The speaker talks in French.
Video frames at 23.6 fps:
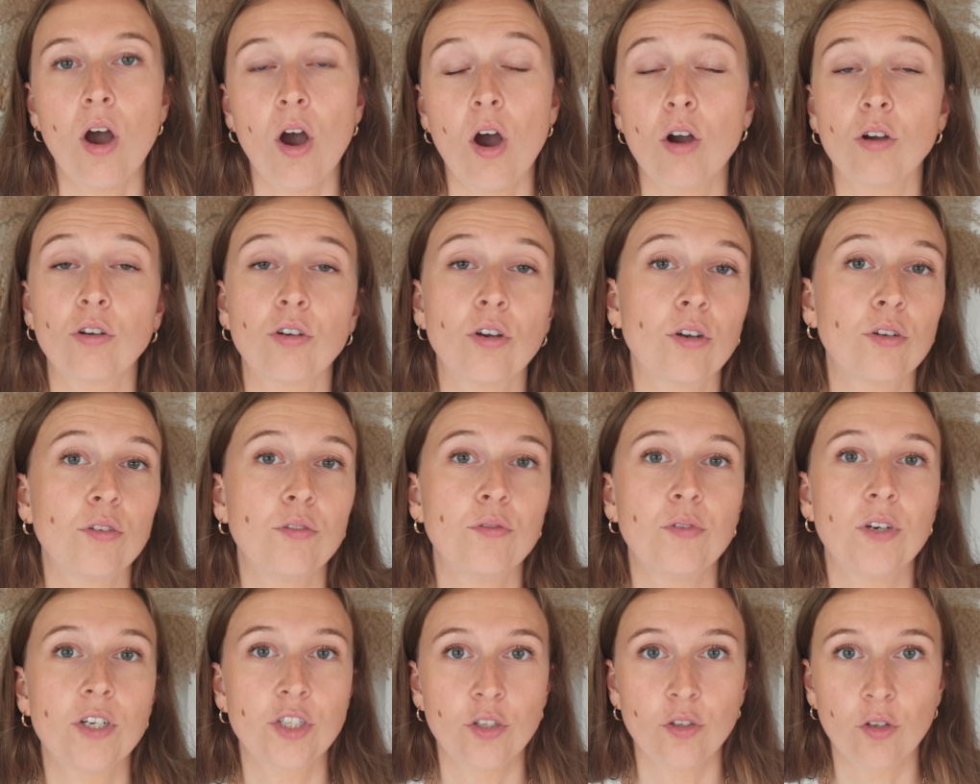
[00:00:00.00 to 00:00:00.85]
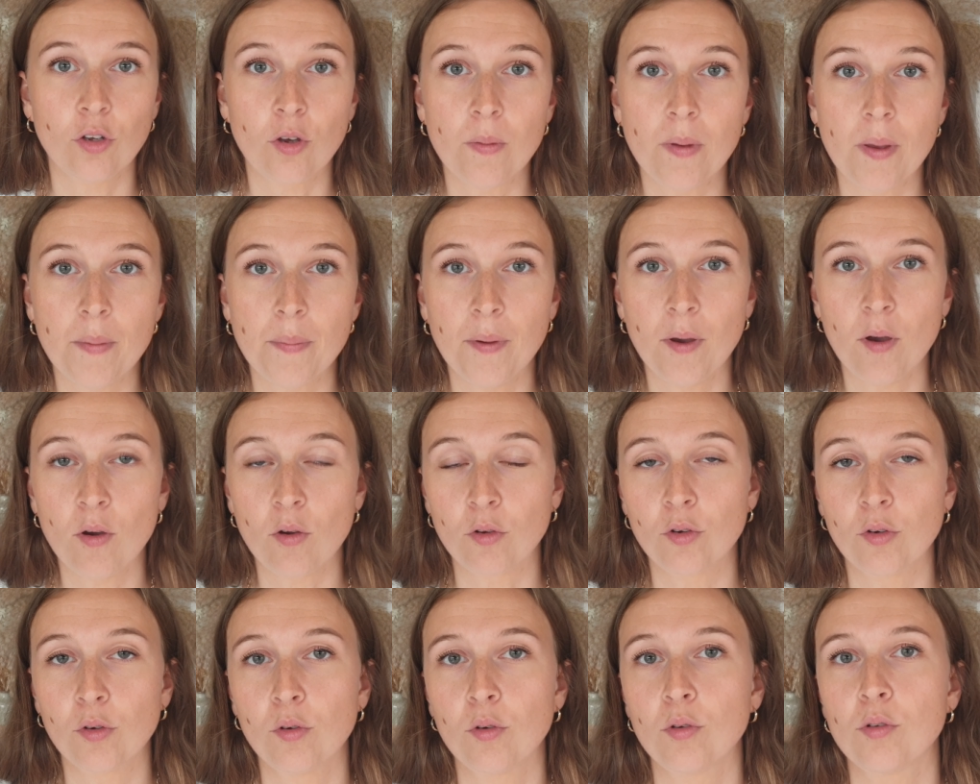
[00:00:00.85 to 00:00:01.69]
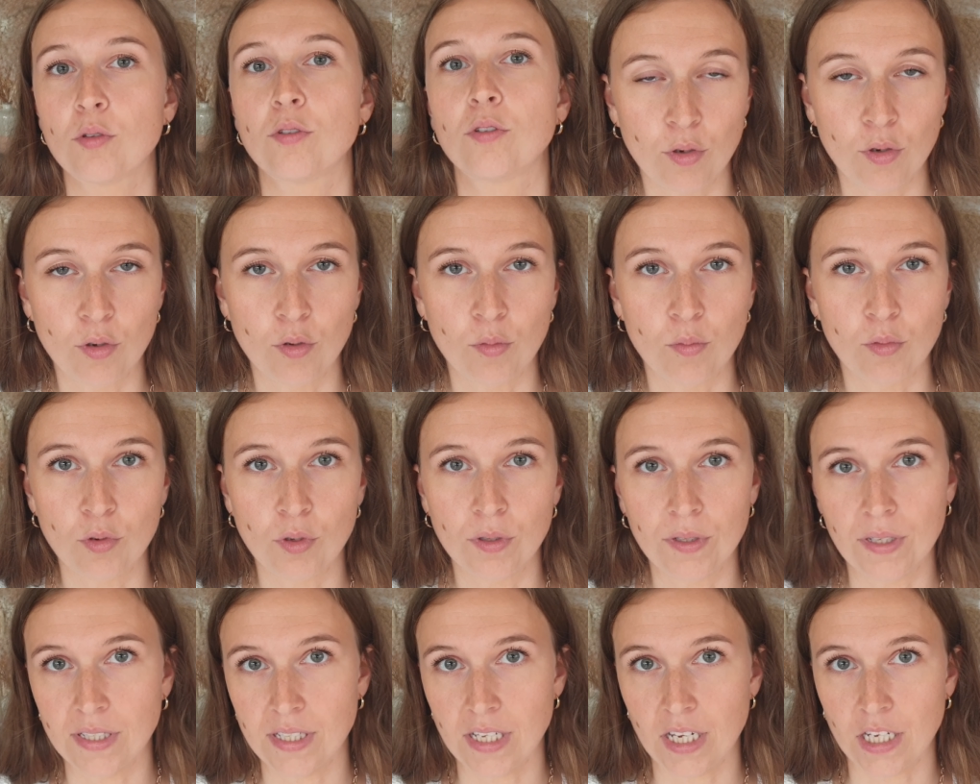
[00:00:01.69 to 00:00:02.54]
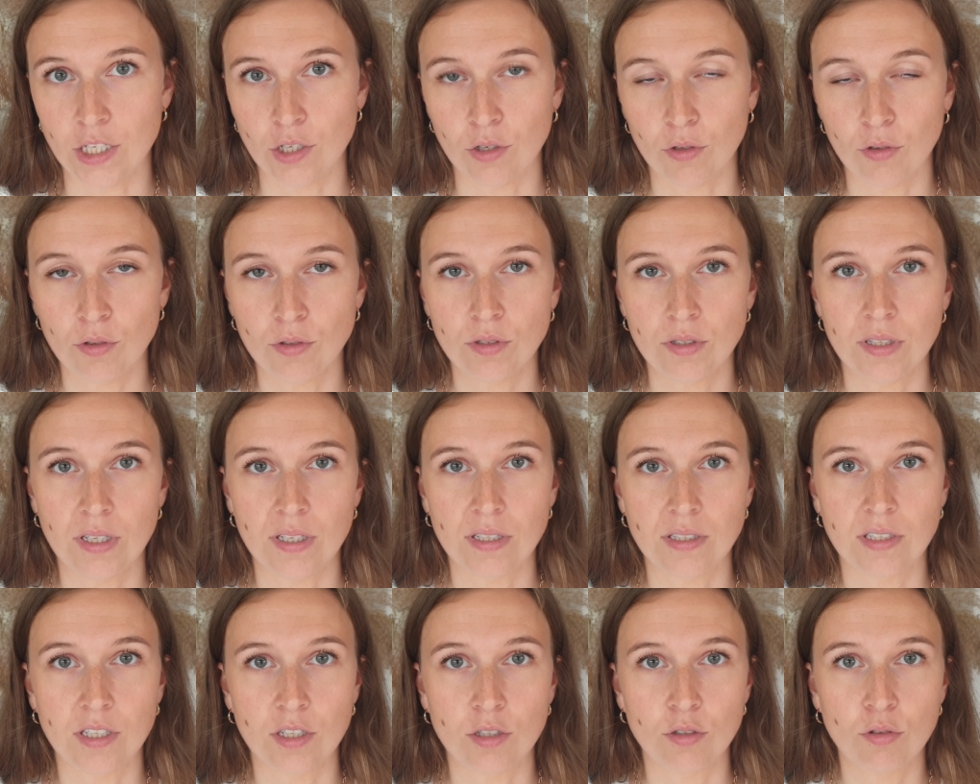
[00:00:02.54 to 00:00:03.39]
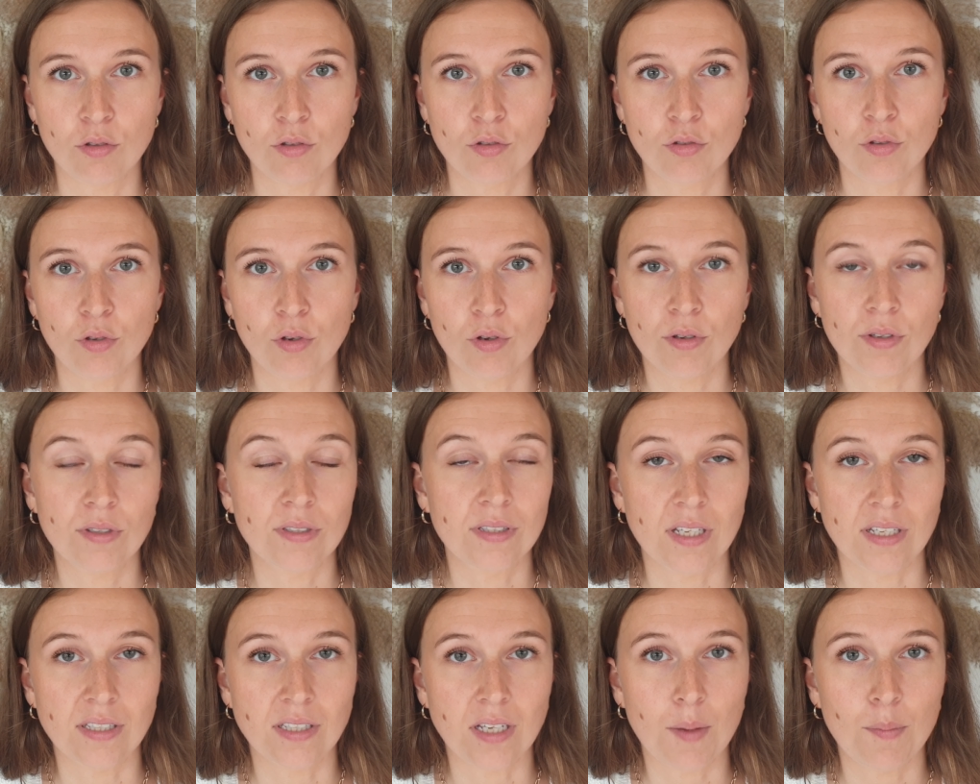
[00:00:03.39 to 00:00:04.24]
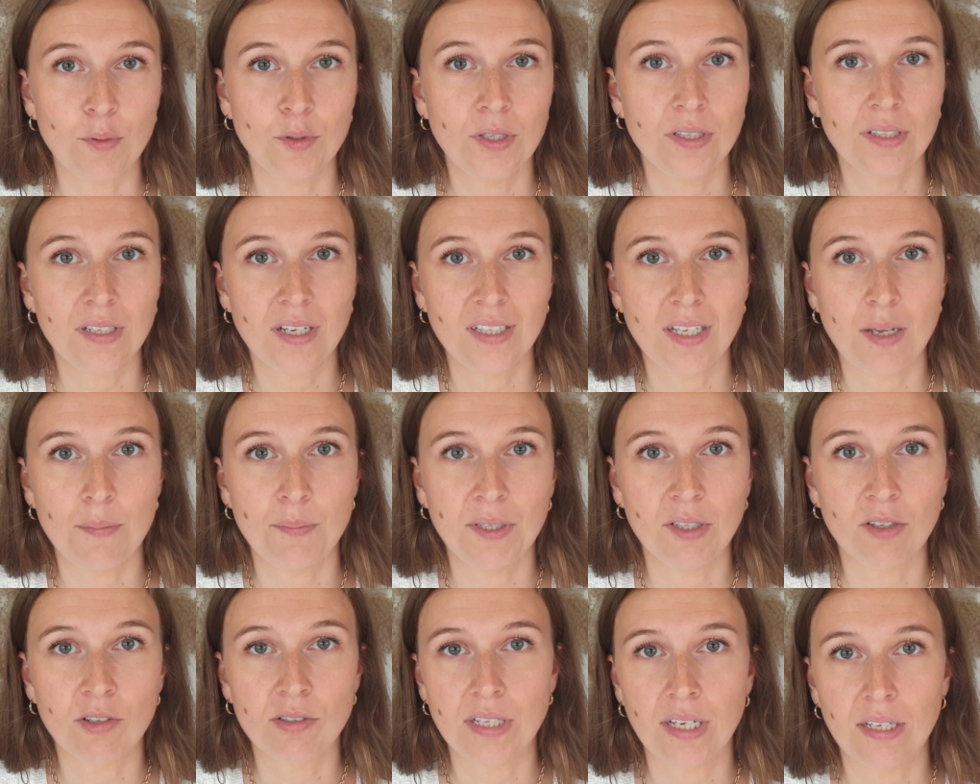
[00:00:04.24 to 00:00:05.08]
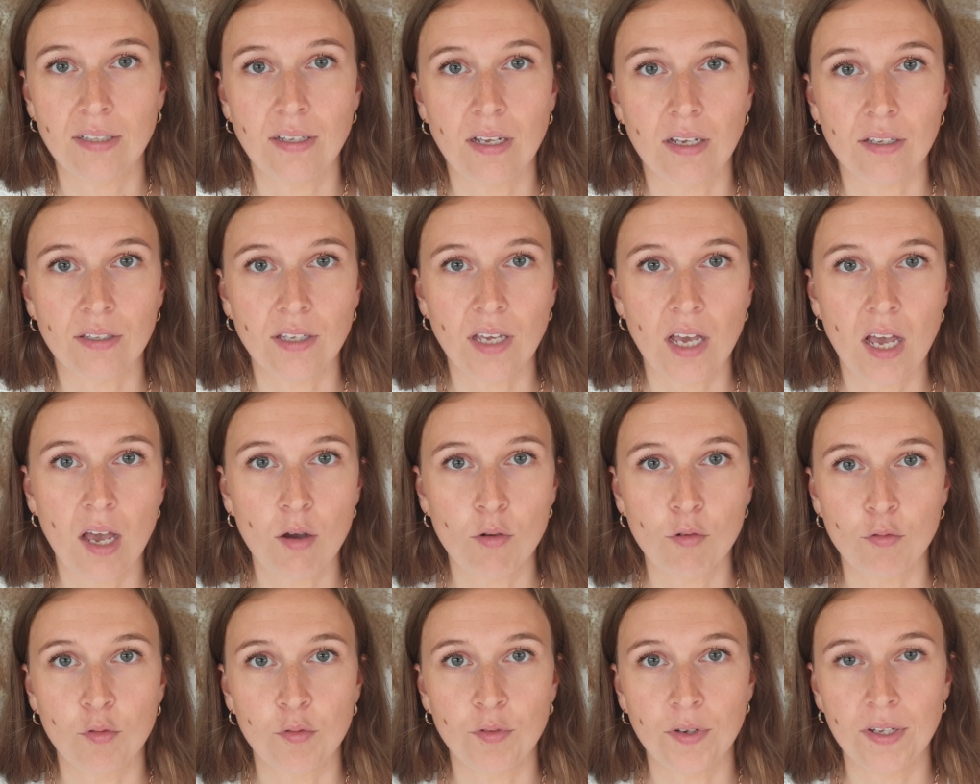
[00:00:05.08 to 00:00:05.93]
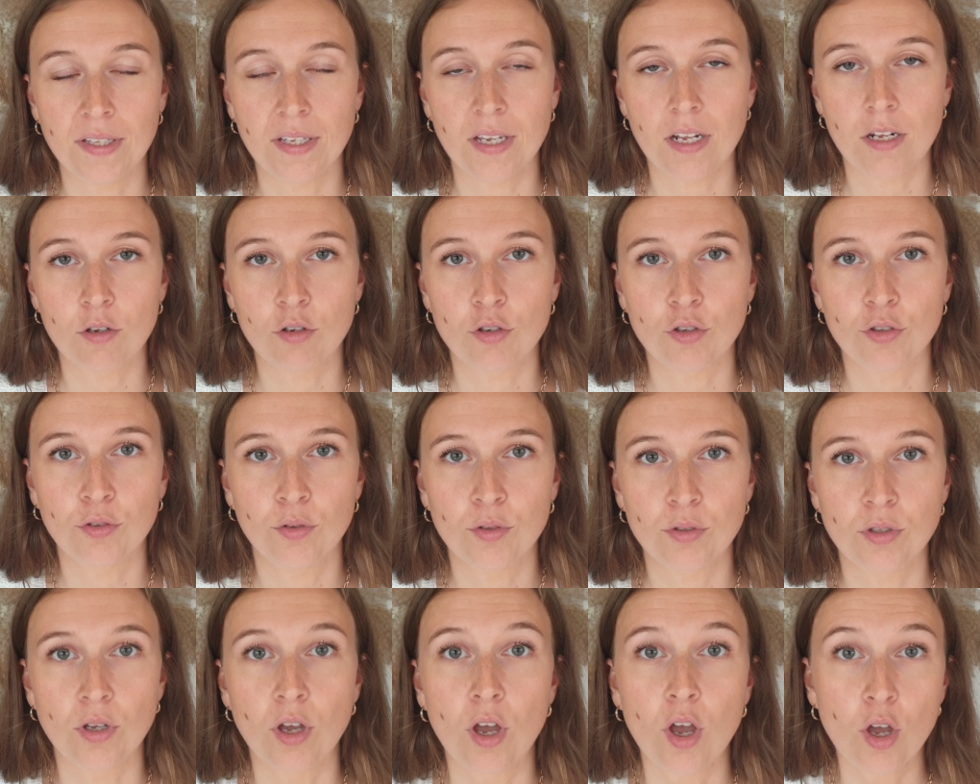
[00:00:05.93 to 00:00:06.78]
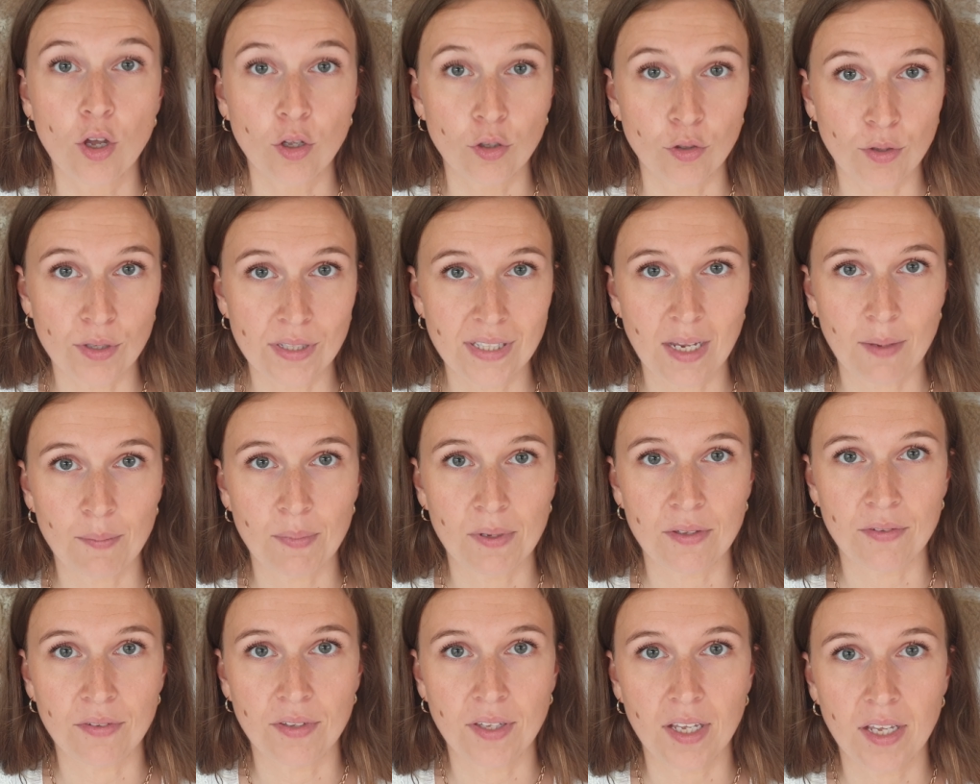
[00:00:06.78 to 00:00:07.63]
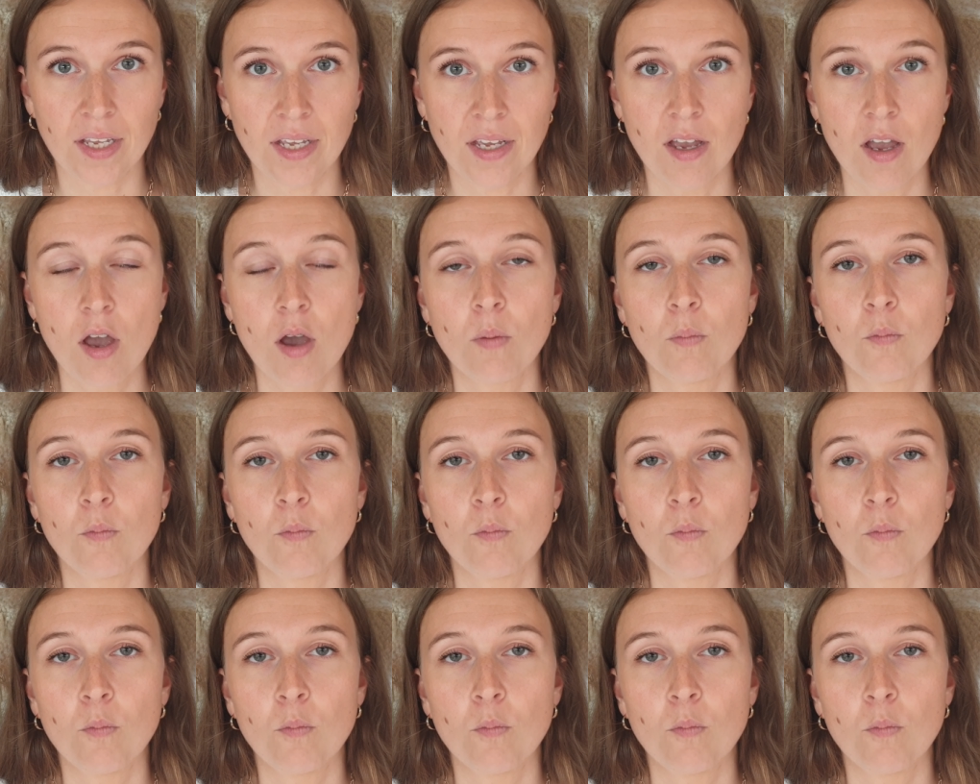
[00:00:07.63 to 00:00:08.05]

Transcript: Encore une fois, je ne remets pas en cause le boulot des agences, c'est juste que ça sera peut-être adapté dans certains cas où vous faites quelque chose de simplifié.